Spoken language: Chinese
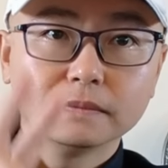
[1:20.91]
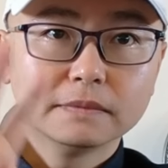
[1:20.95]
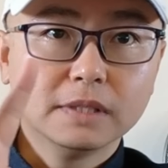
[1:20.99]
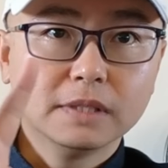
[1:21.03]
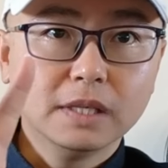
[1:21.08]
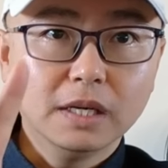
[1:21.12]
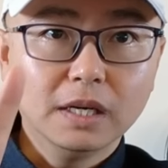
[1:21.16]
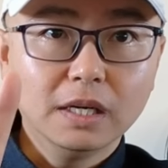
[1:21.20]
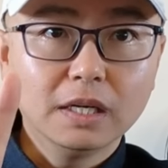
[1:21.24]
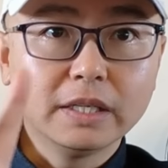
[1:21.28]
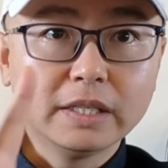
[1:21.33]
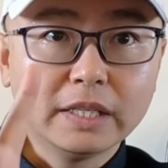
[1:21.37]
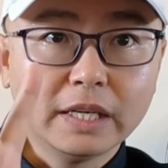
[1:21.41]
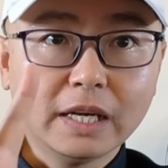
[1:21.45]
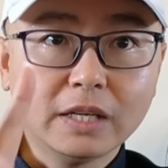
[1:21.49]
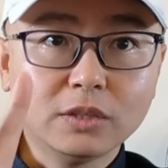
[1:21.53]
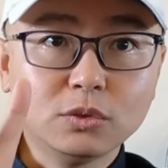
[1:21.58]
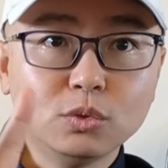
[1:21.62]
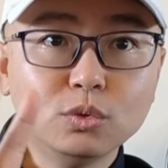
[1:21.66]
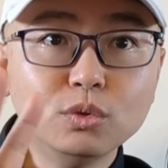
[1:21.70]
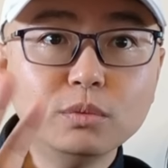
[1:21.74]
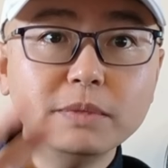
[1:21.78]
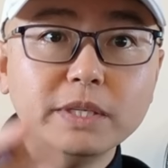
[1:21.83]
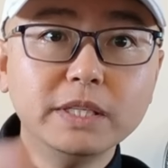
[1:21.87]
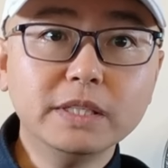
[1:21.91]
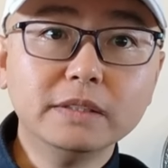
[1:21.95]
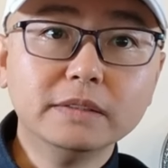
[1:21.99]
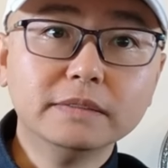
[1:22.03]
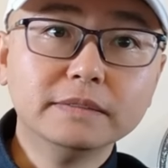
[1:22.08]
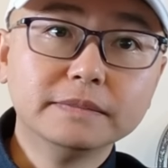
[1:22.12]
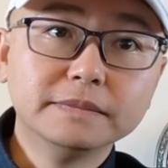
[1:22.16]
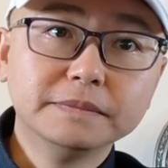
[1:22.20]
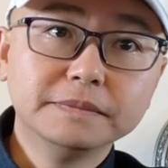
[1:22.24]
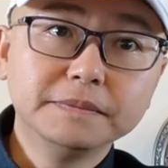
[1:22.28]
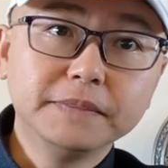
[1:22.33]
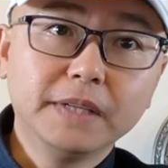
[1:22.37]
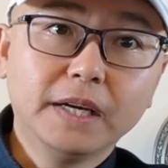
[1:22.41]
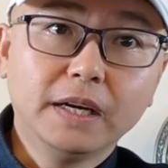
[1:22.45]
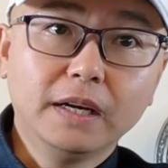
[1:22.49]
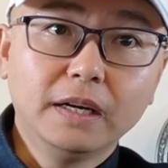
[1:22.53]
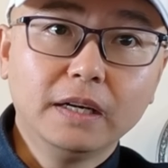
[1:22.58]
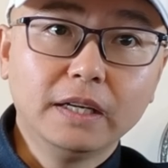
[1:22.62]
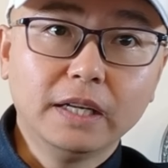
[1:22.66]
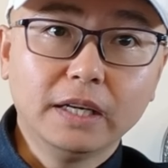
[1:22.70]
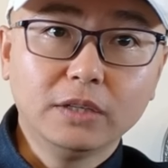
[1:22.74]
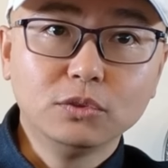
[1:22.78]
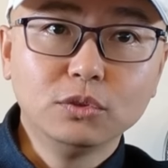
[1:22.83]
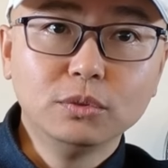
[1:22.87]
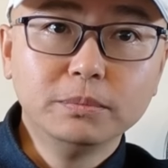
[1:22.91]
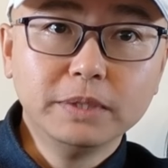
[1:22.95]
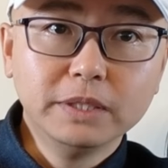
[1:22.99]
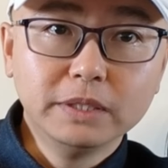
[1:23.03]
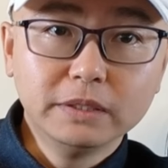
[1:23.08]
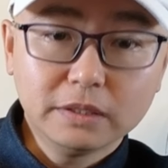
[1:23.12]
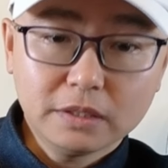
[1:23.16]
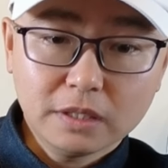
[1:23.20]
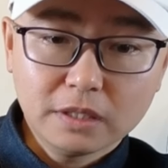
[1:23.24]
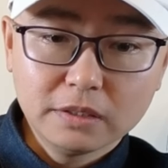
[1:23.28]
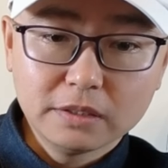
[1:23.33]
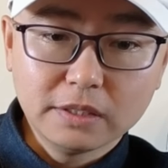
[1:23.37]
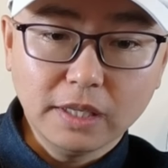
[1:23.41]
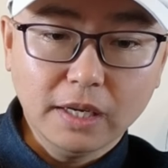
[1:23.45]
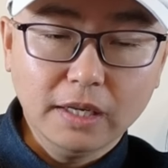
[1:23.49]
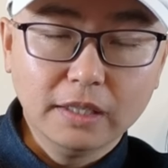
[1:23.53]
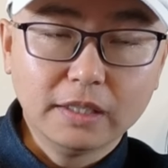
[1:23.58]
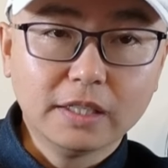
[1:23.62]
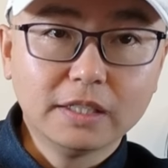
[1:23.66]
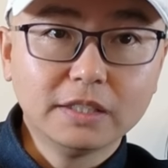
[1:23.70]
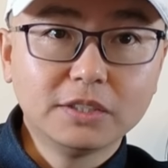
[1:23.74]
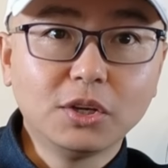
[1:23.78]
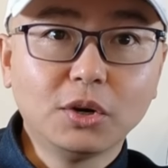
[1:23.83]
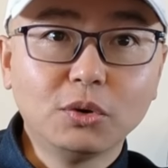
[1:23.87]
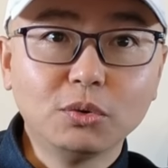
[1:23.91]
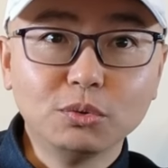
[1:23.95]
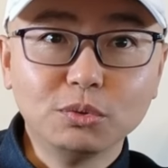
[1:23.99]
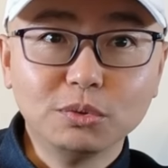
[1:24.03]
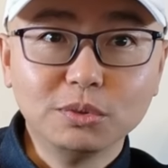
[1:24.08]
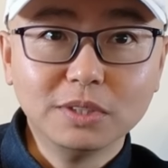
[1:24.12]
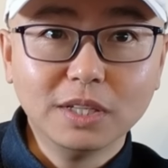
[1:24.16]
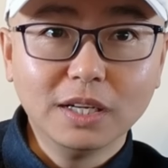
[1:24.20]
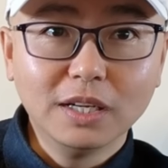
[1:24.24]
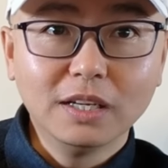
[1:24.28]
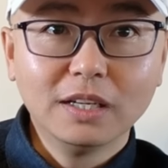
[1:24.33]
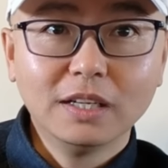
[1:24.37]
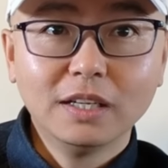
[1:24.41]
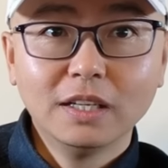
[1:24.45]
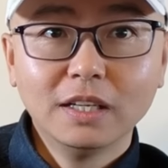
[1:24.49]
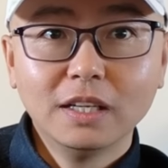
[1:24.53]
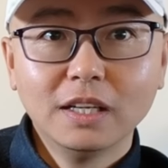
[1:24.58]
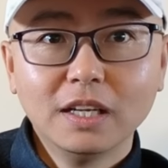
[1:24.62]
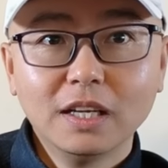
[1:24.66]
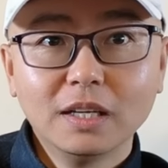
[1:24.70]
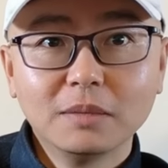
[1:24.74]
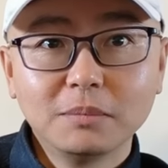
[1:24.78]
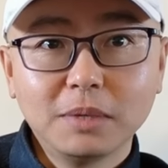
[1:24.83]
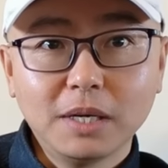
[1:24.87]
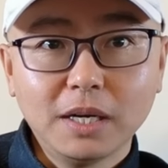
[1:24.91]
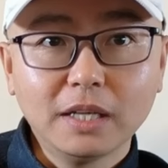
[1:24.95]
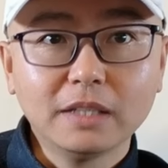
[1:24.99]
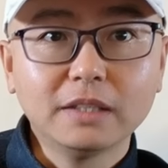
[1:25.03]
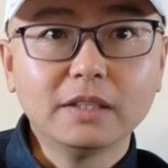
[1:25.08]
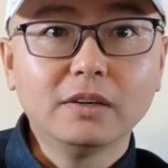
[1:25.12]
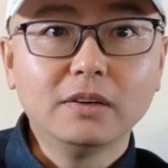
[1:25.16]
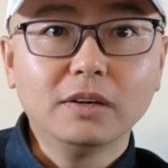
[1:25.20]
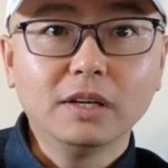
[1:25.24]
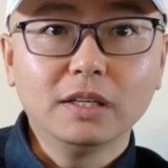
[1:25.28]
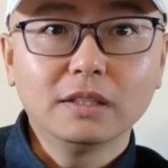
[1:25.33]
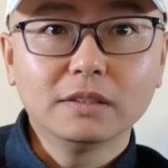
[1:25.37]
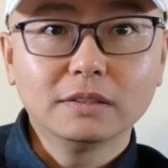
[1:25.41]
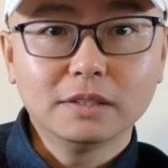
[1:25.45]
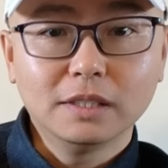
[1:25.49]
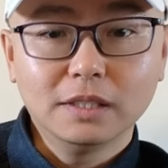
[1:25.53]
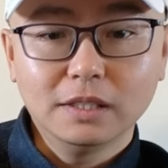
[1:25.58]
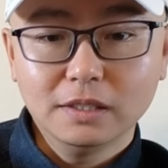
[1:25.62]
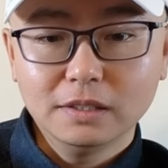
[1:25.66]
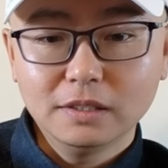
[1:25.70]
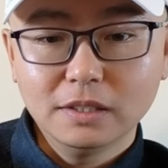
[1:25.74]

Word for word: 啊，俩渔民啊俩渔民是在这个钓鱼呢，拍到了啊，